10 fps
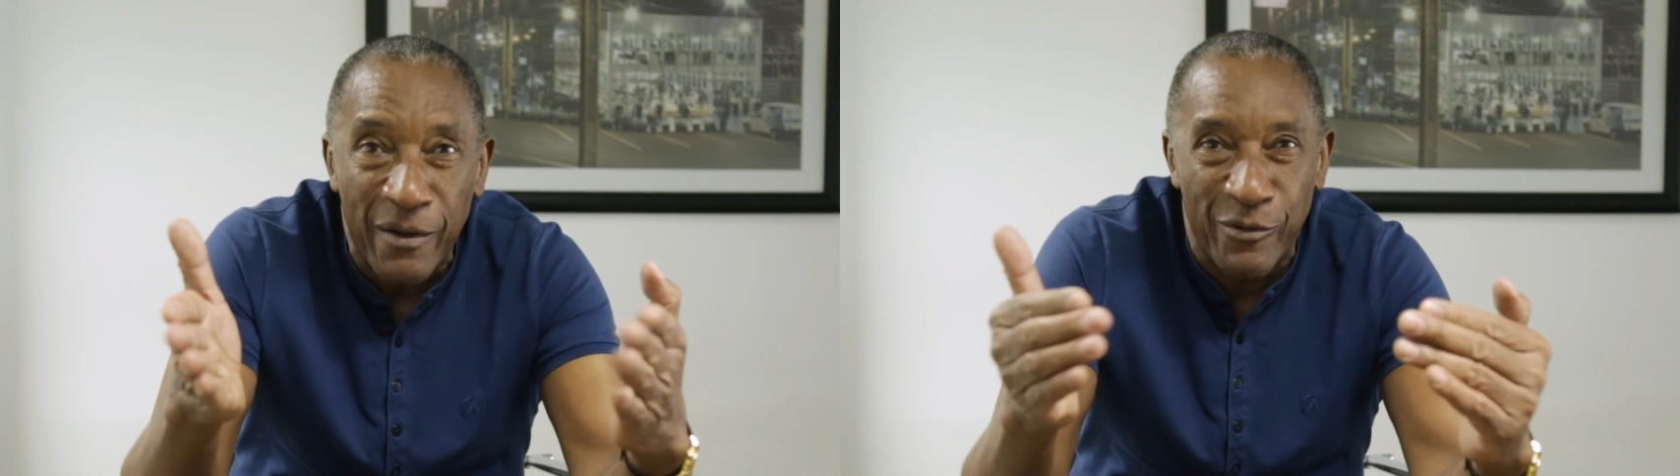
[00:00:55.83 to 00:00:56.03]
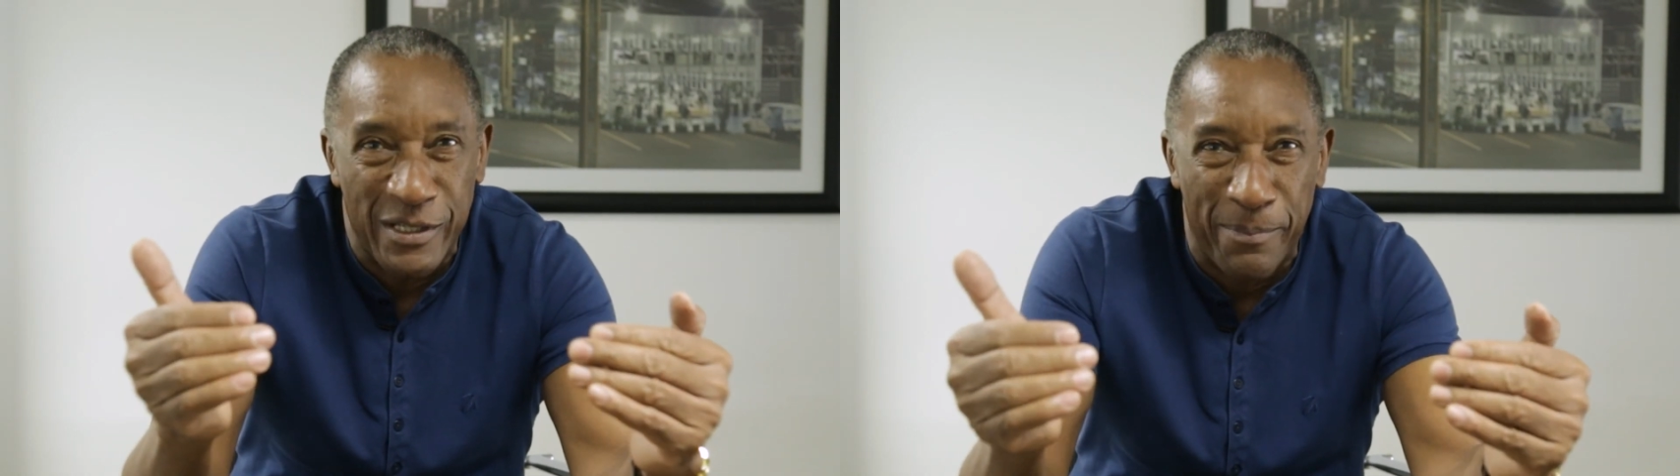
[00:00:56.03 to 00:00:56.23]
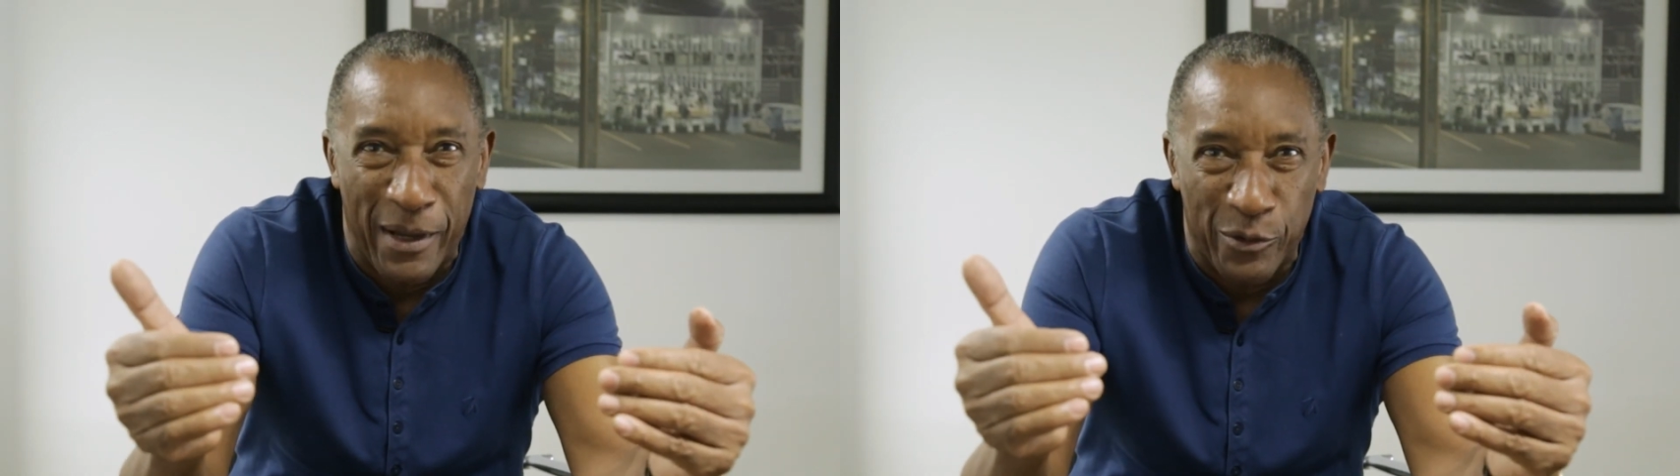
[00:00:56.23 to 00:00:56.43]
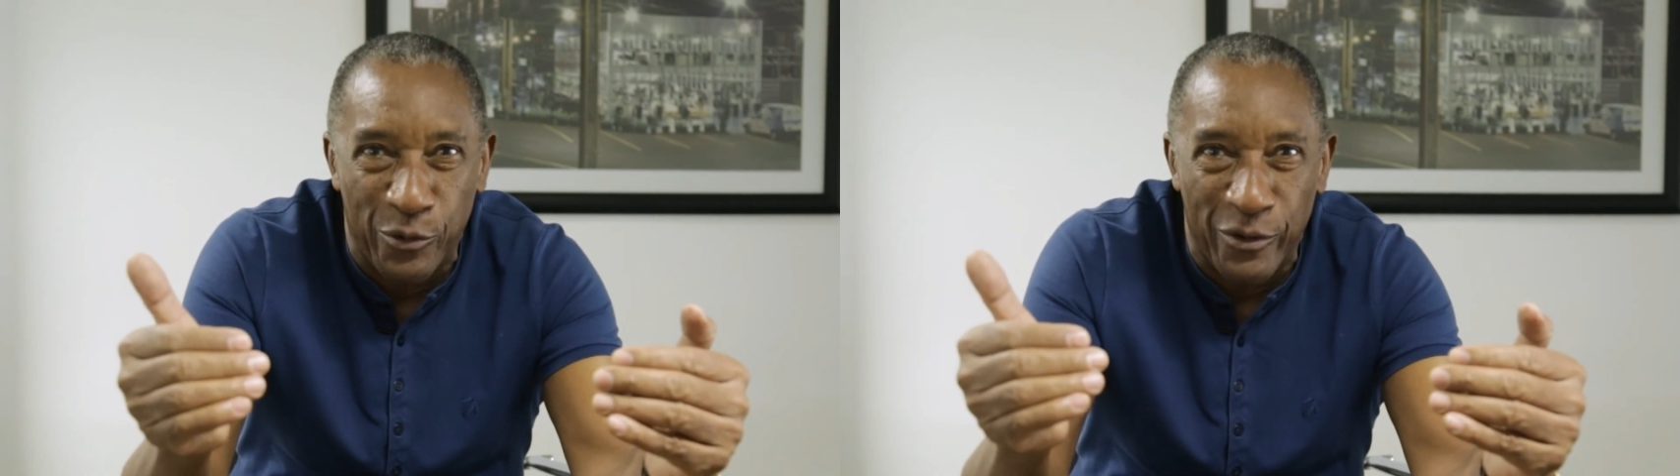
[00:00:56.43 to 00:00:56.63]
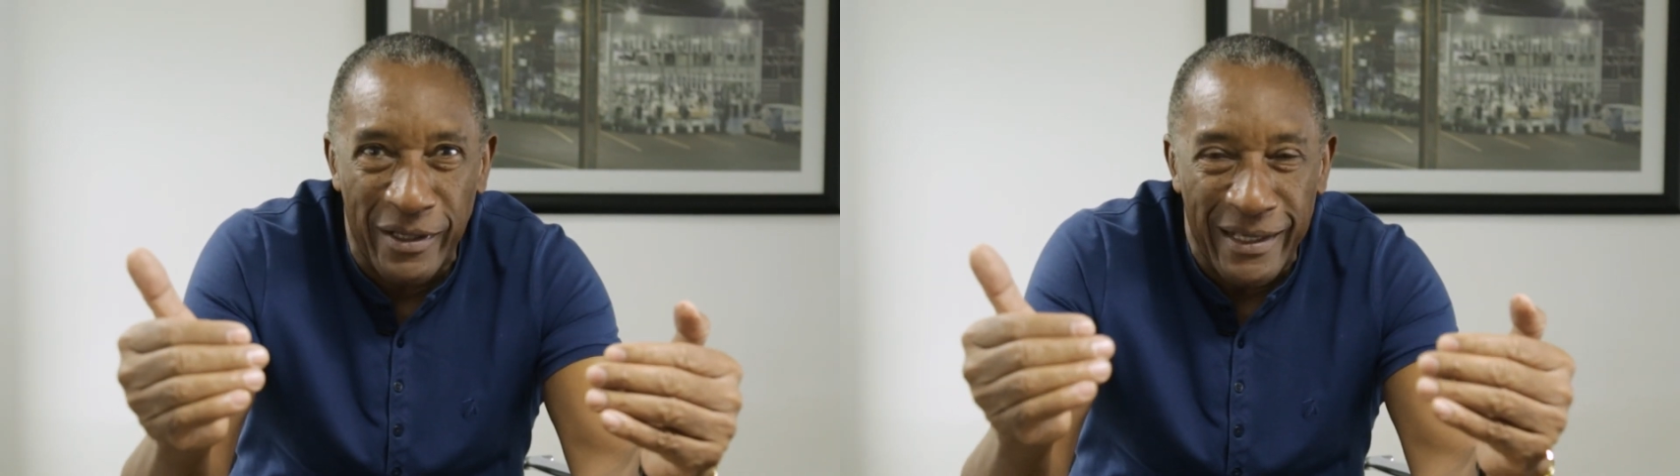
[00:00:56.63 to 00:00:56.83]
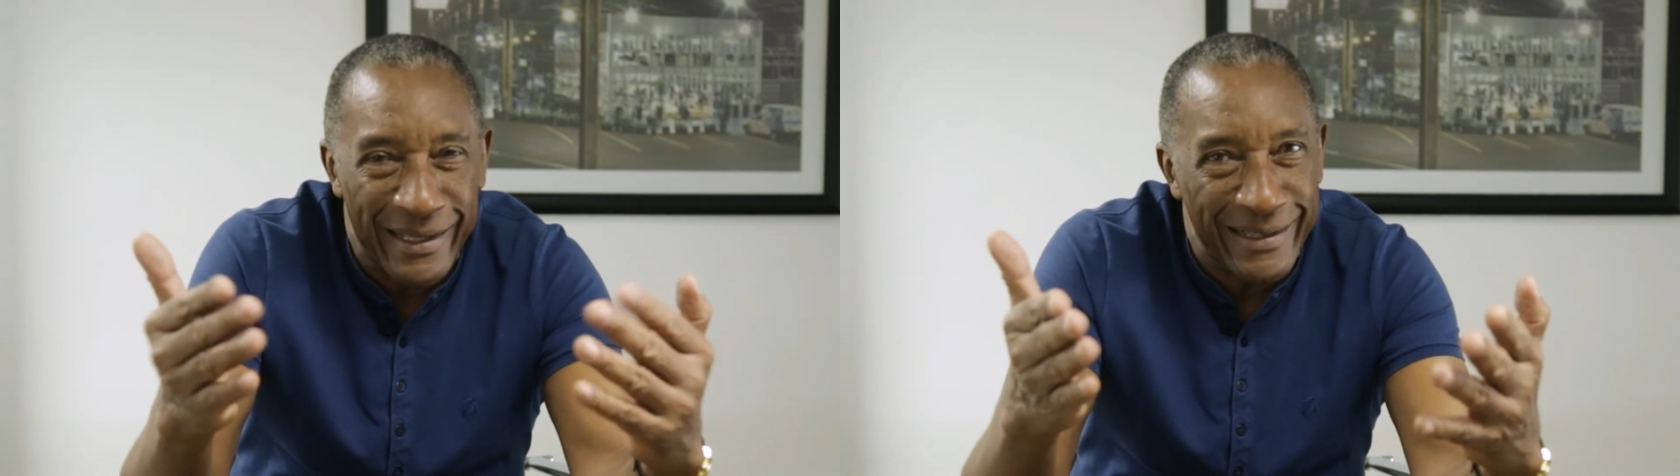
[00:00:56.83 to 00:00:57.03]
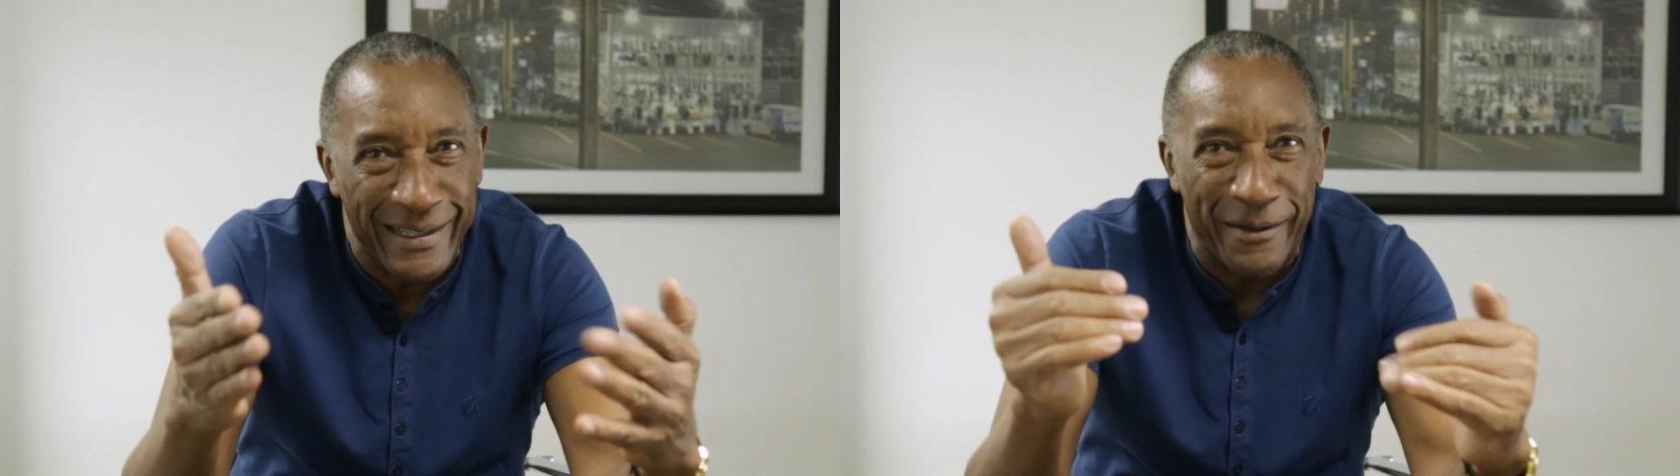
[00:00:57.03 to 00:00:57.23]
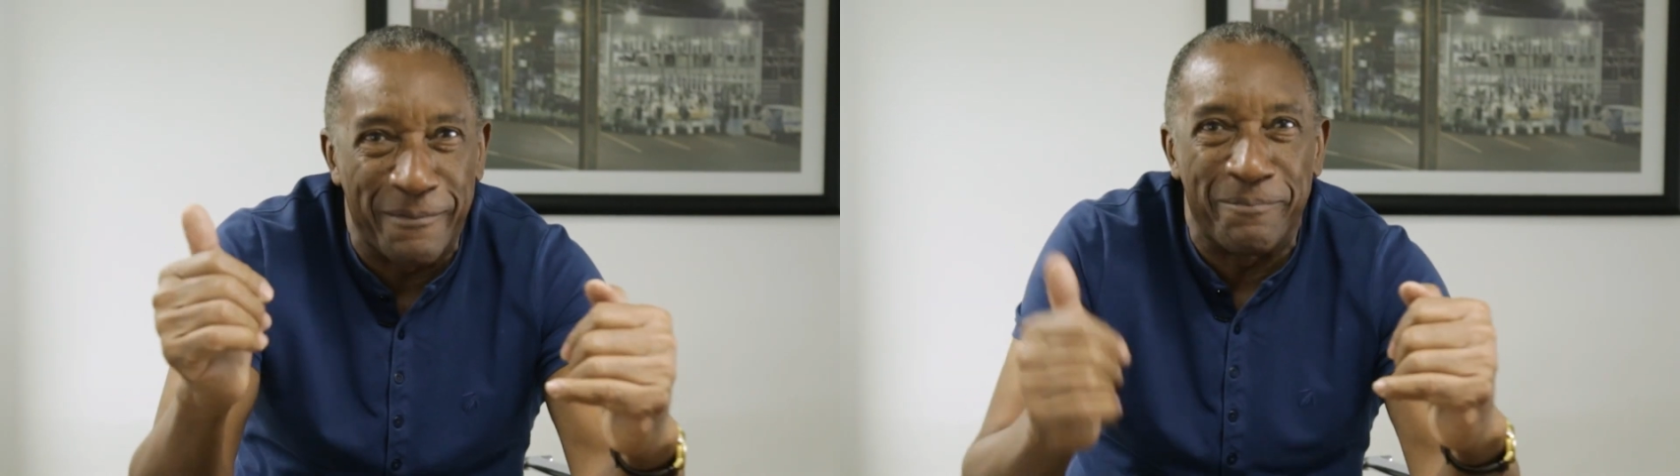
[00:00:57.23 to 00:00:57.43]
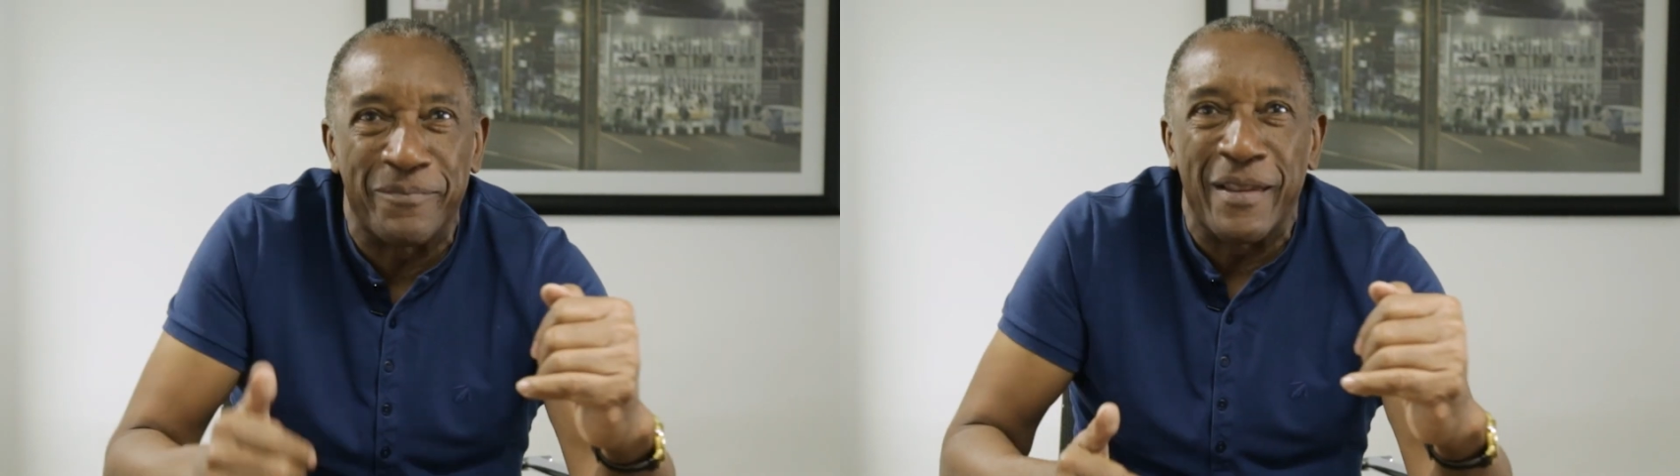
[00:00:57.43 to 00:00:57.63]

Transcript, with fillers: Você parou? Então,